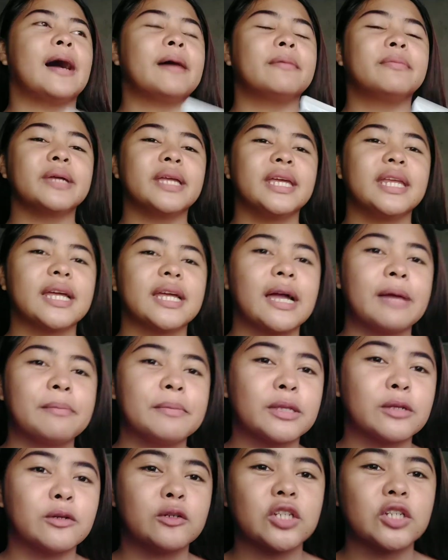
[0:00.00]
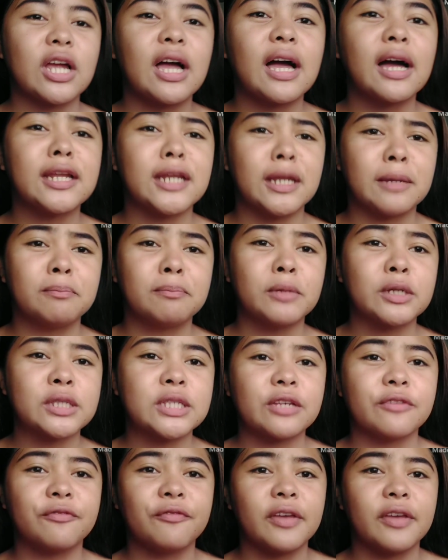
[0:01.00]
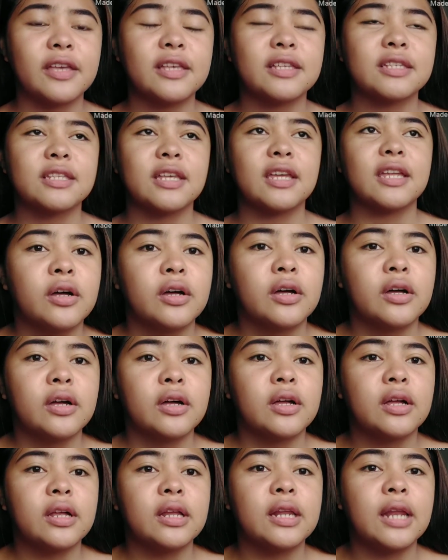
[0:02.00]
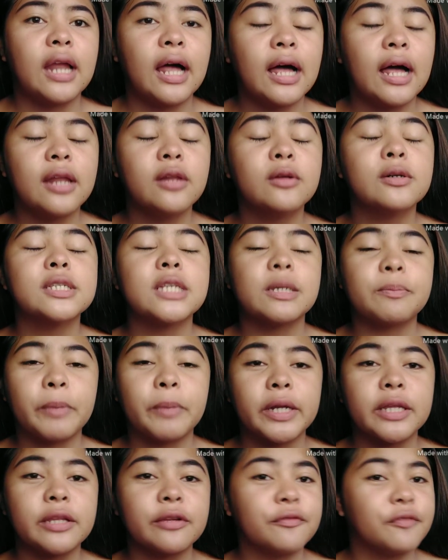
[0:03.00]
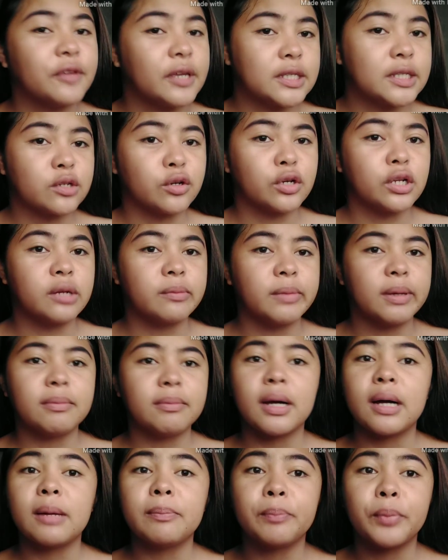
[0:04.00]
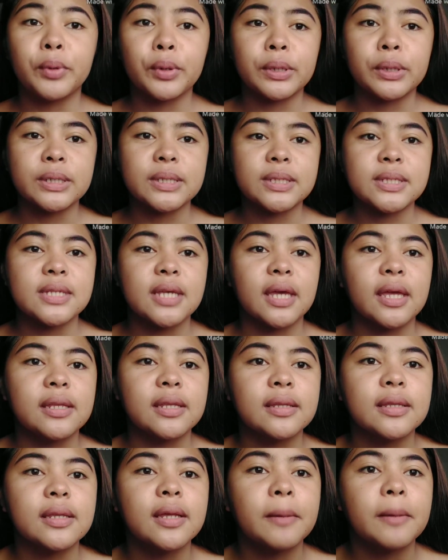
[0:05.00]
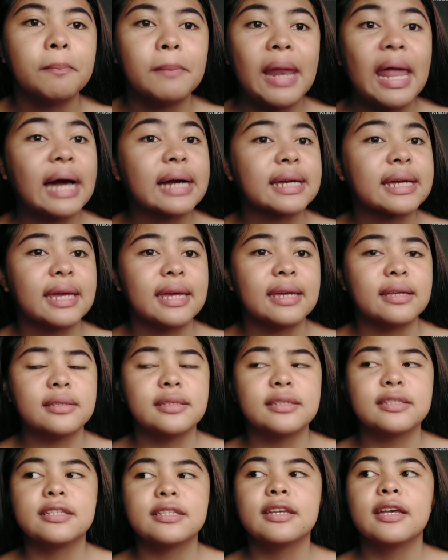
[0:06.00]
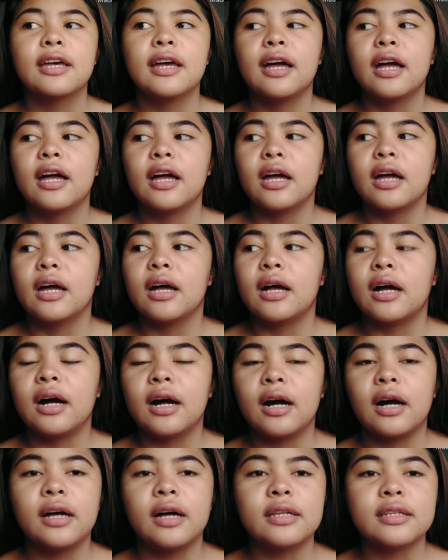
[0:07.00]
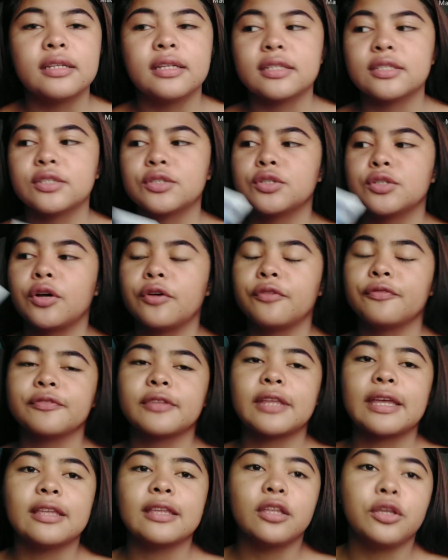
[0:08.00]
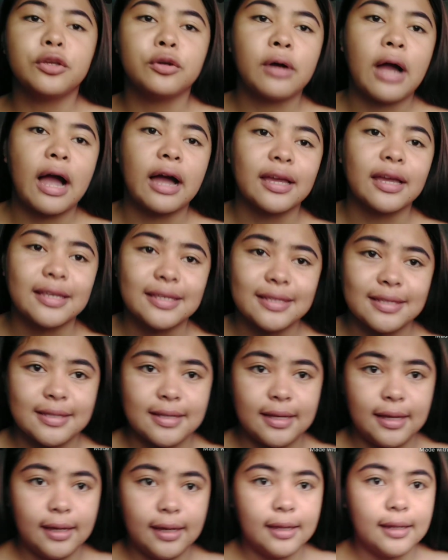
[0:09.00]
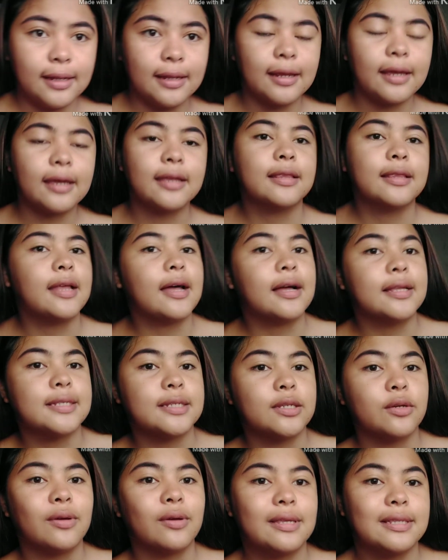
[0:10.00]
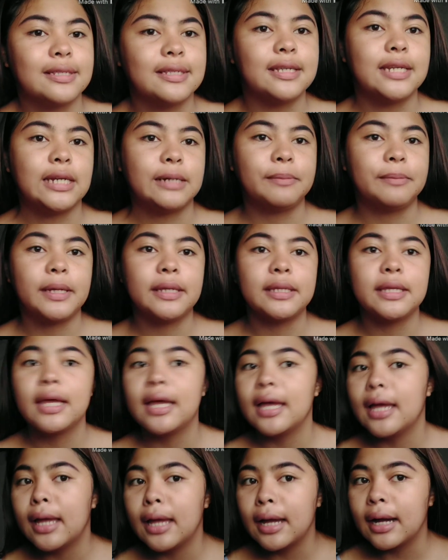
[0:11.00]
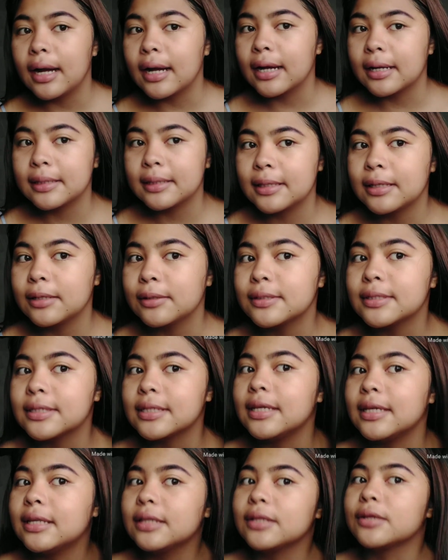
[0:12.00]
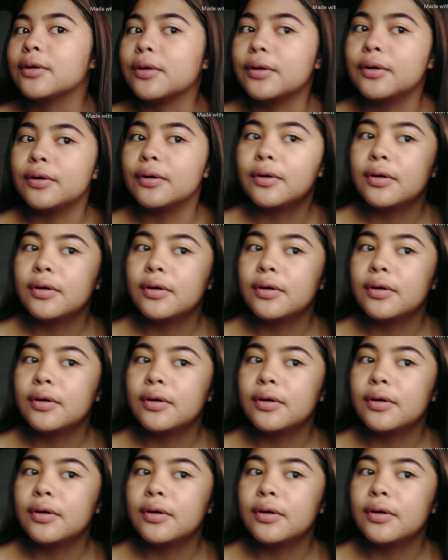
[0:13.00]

habang ginagamit ko siya, ang lambot sa face and lalo sa part ng face ko na may mga pores and blackheads uh, nasusoften yung aking skin and as you can see naman ang ganda ng skin ko.